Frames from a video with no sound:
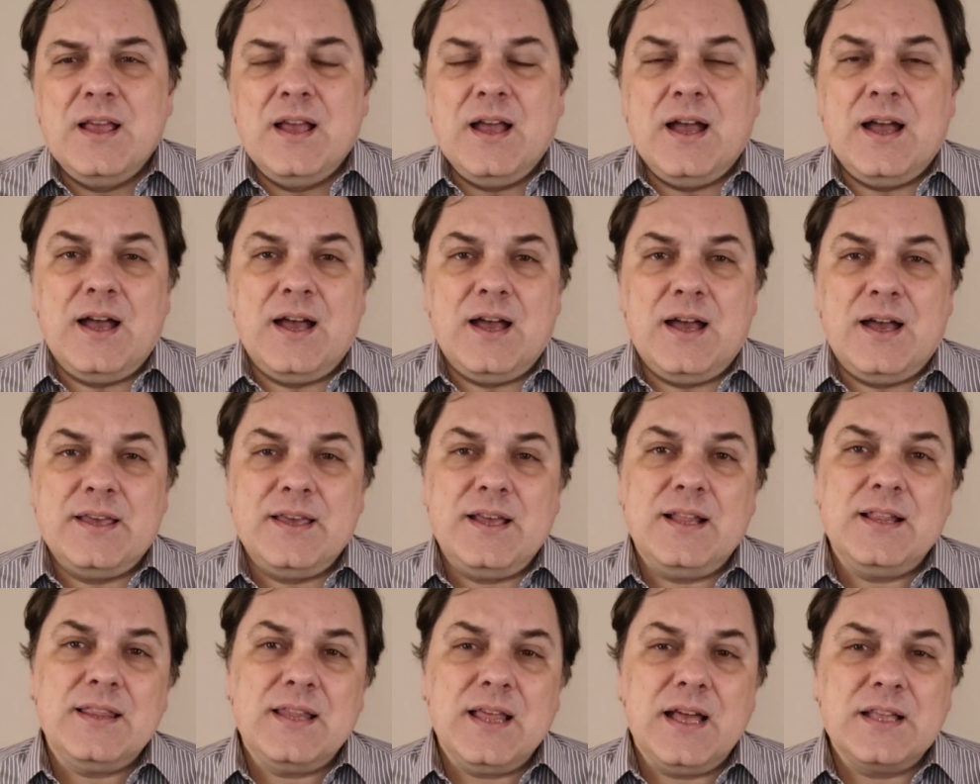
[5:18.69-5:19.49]
A
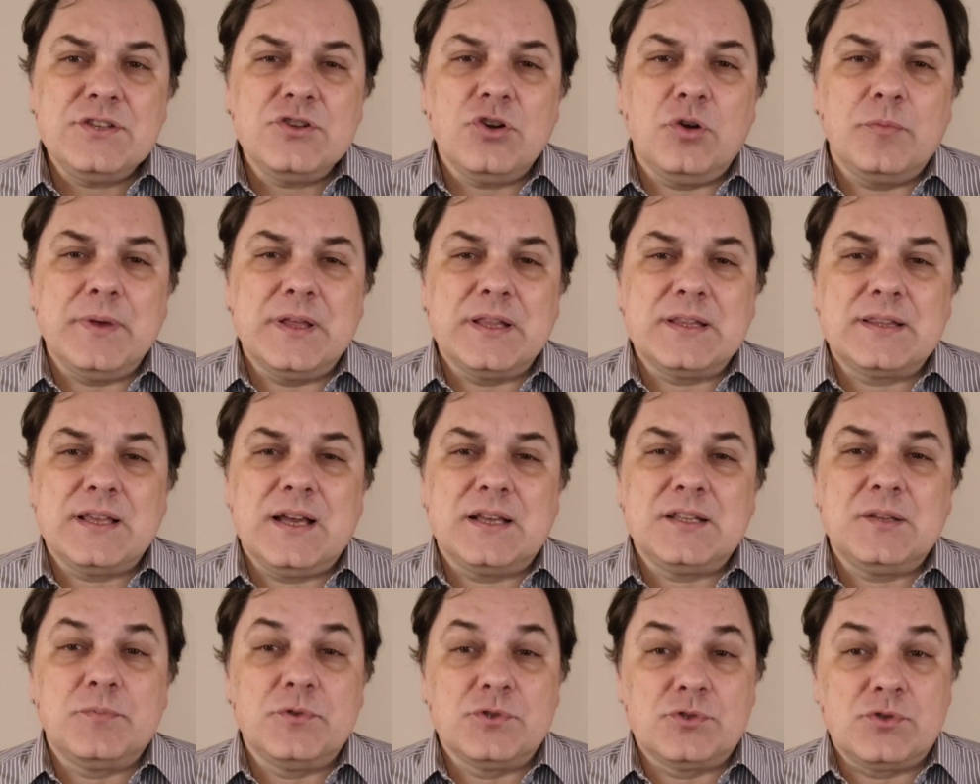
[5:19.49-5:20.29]
realidade
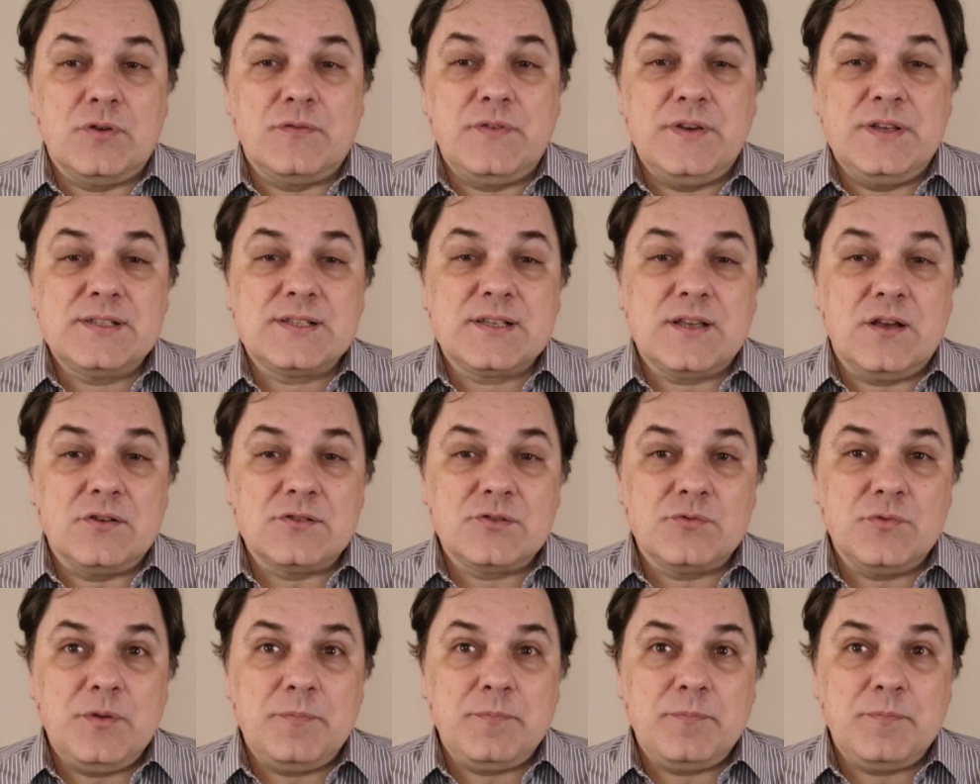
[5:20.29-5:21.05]
aumentada, por sua vez, causa um